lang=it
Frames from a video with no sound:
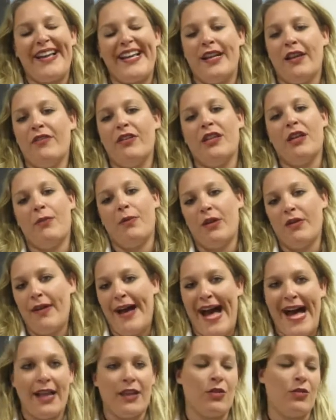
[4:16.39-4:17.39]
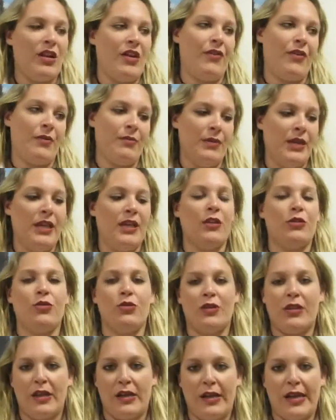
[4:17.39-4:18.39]
anche la vita privata, una famiglia e
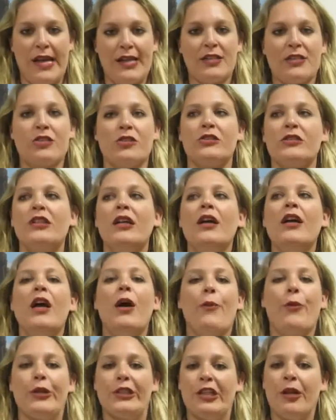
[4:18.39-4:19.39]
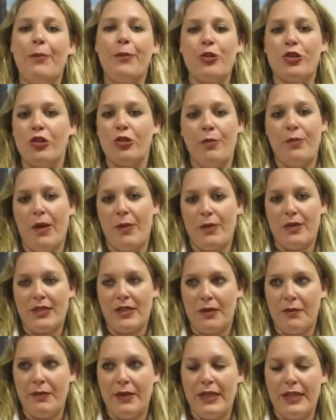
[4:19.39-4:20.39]
tutto il resto, purtroppo ci dobbiamo
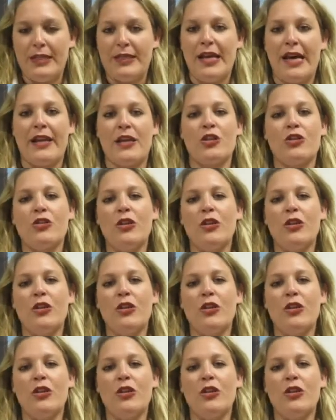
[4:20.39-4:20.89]
stabilizzare.